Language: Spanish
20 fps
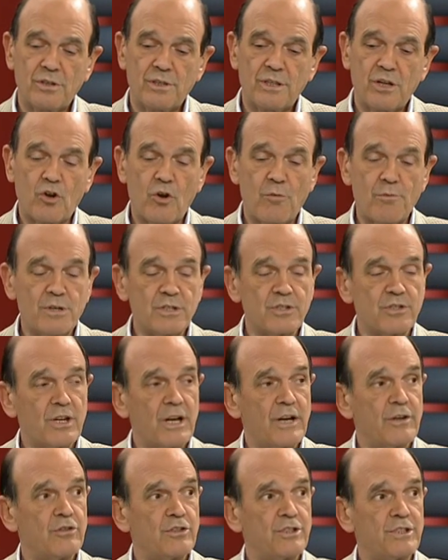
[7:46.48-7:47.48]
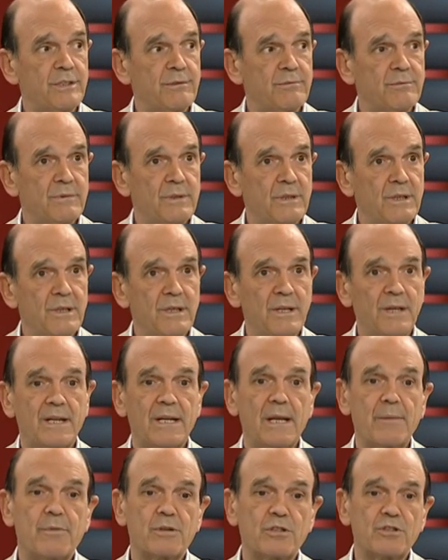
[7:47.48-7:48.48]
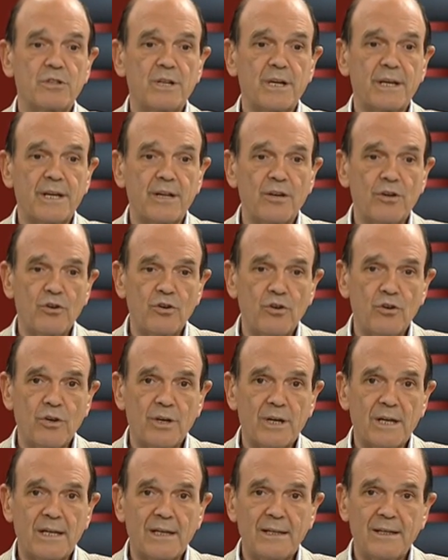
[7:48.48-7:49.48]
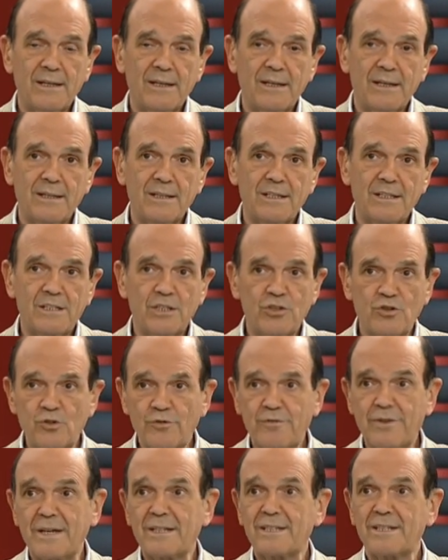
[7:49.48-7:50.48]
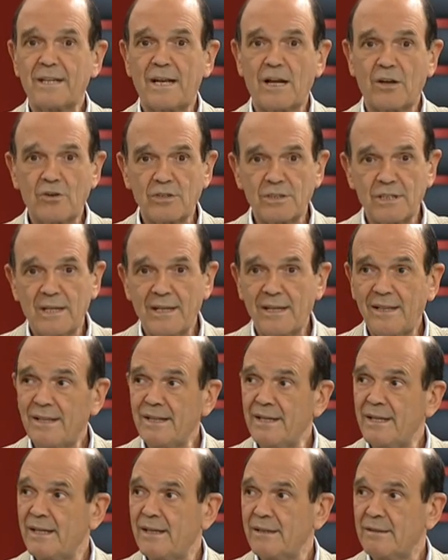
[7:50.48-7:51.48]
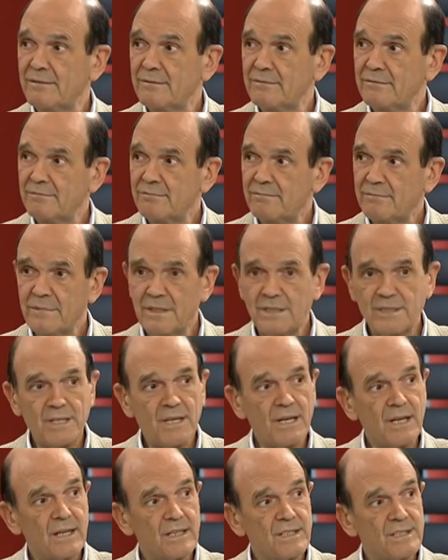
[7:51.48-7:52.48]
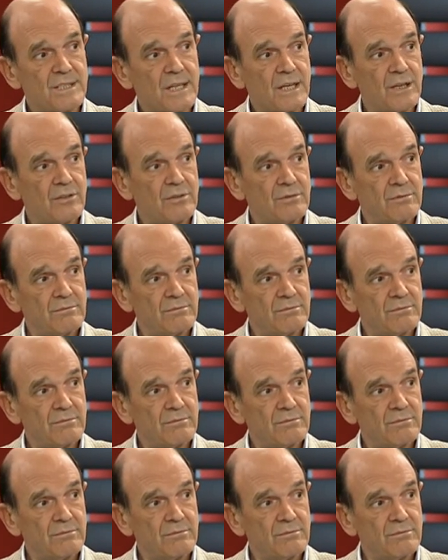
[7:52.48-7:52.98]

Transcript: del comienzo de la noche, es la persona que no logra desenchufarse de las cosas del día y sigue enganchado.